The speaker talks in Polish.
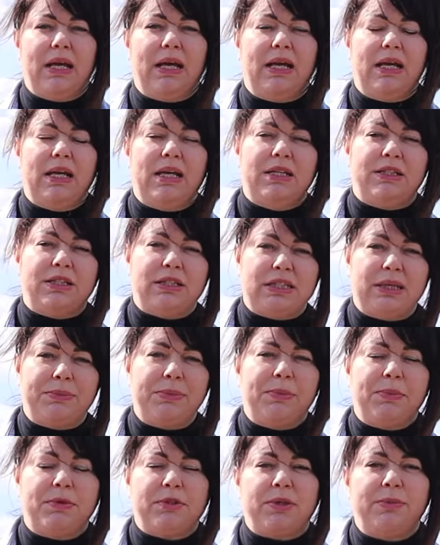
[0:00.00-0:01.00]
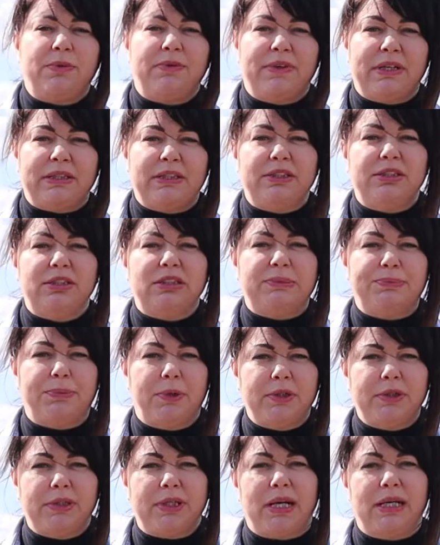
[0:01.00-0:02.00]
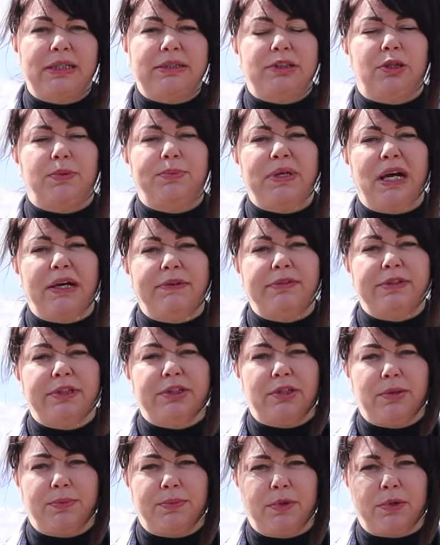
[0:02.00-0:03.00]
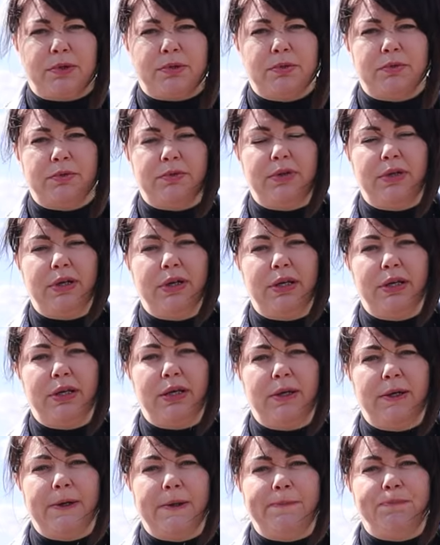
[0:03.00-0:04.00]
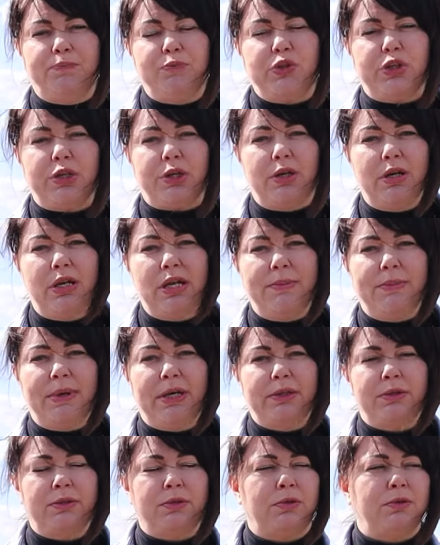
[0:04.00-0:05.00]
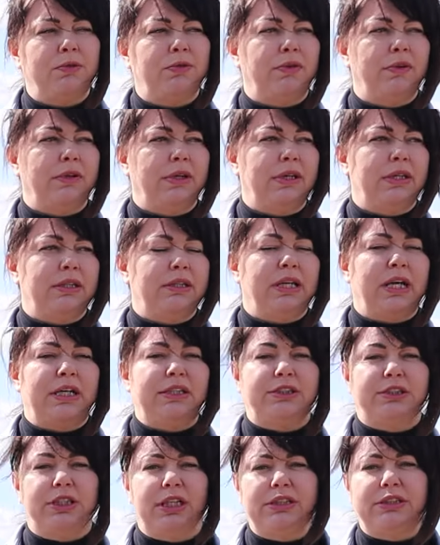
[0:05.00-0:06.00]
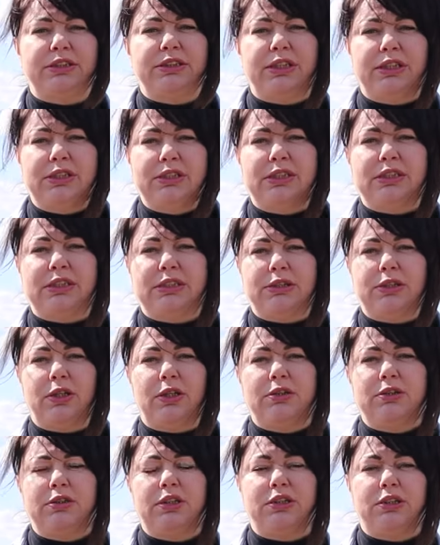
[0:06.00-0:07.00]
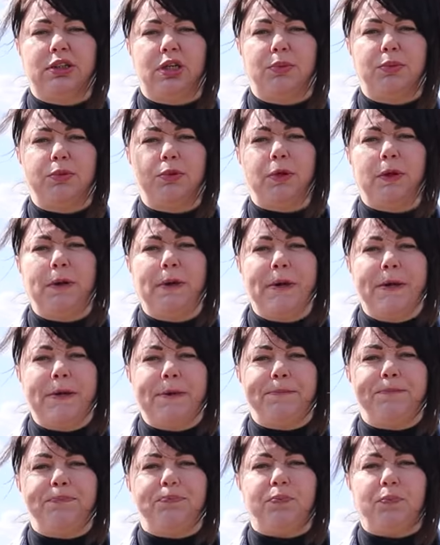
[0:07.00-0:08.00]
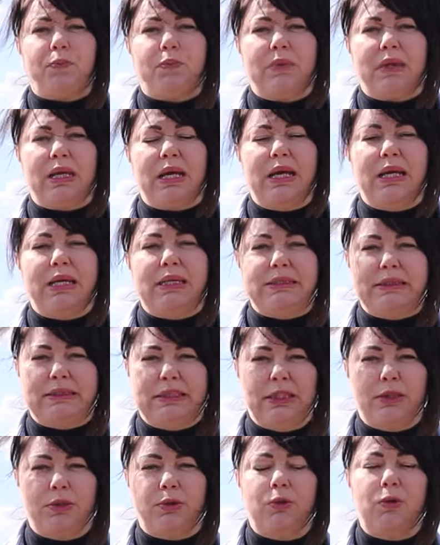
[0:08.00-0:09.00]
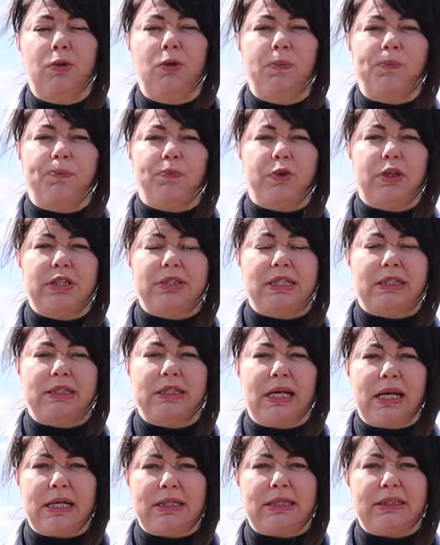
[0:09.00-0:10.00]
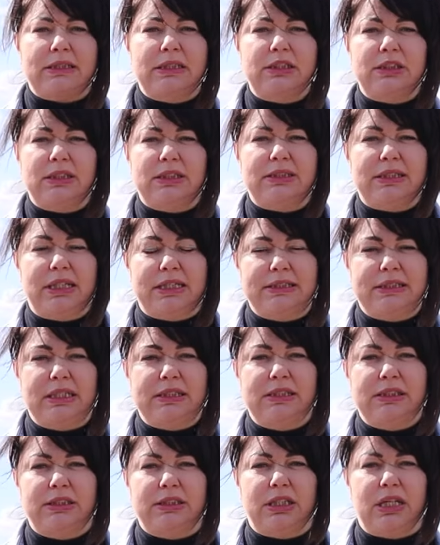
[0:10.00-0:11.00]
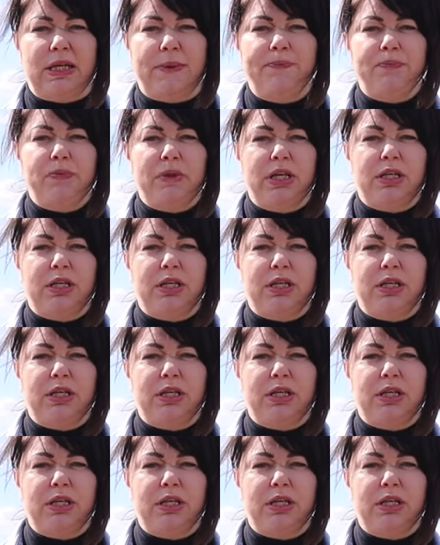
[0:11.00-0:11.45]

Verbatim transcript: E, czasami możemy faktycznie spotkać objawy niedoborów e, mikroelementów. E, najczęściej jest to niedobór Mm, cynku. To jest takie charakterystyczne skręcenie się